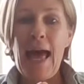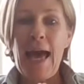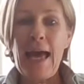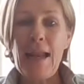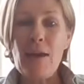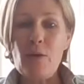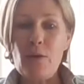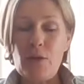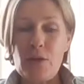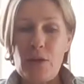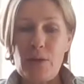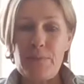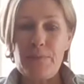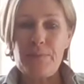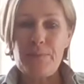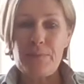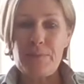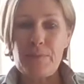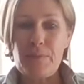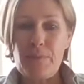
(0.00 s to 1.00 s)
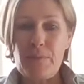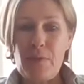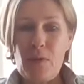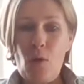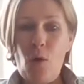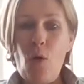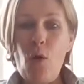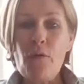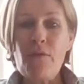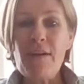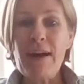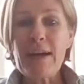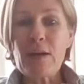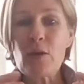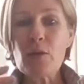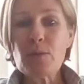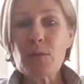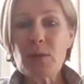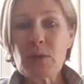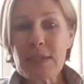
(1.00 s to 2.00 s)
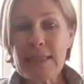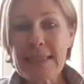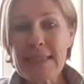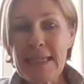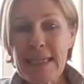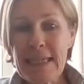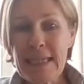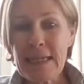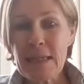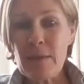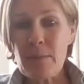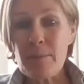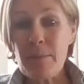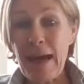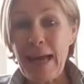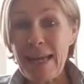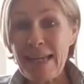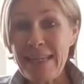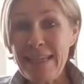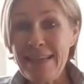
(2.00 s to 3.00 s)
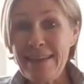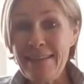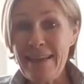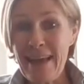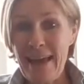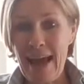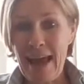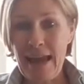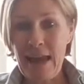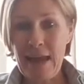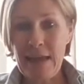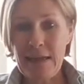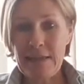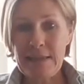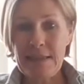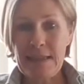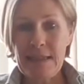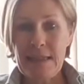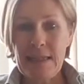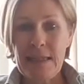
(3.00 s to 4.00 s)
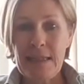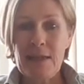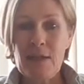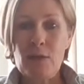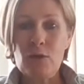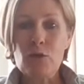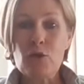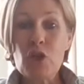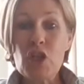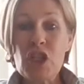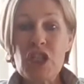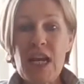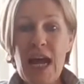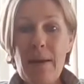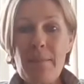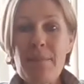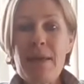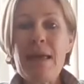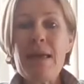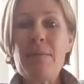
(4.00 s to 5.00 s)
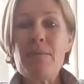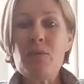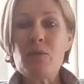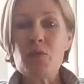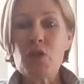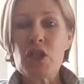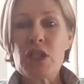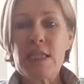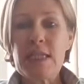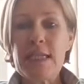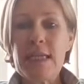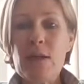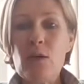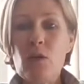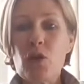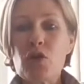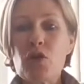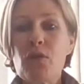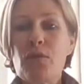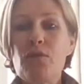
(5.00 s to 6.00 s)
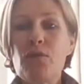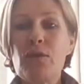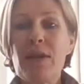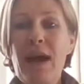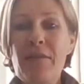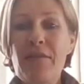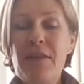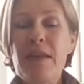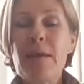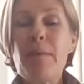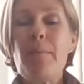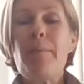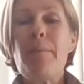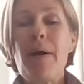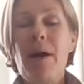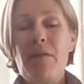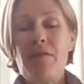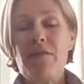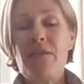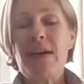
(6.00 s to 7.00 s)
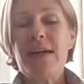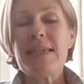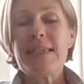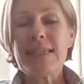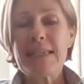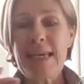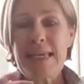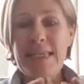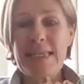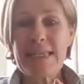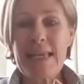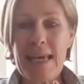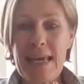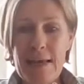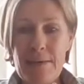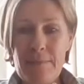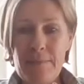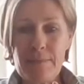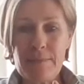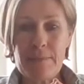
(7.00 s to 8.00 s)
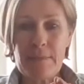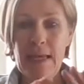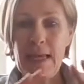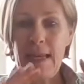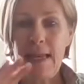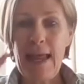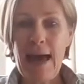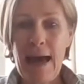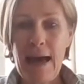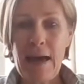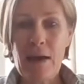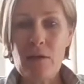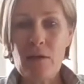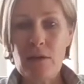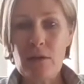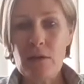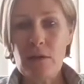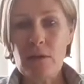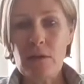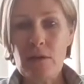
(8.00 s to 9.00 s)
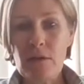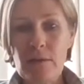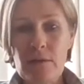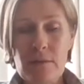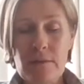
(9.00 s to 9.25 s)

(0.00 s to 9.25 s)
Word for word: Alors, on va commencer par l'idéal. Ne jamais manger lorsque vous n'avez pas faim. Ça c'est, et là, euh,